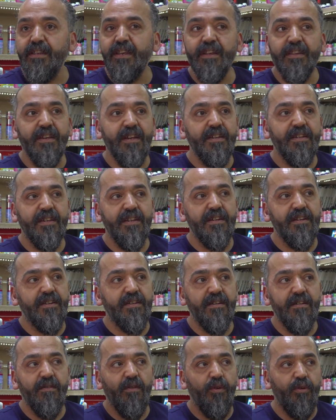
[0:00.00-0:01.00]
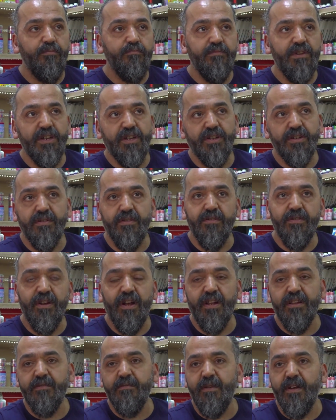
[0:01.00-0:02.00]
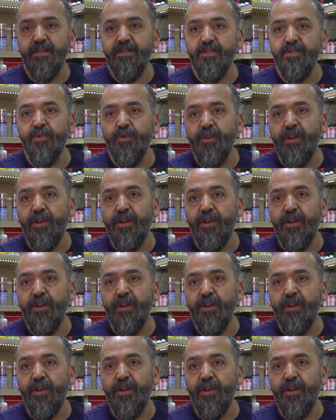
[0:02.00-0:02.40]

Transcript: geçen sene işte 15-16 bandında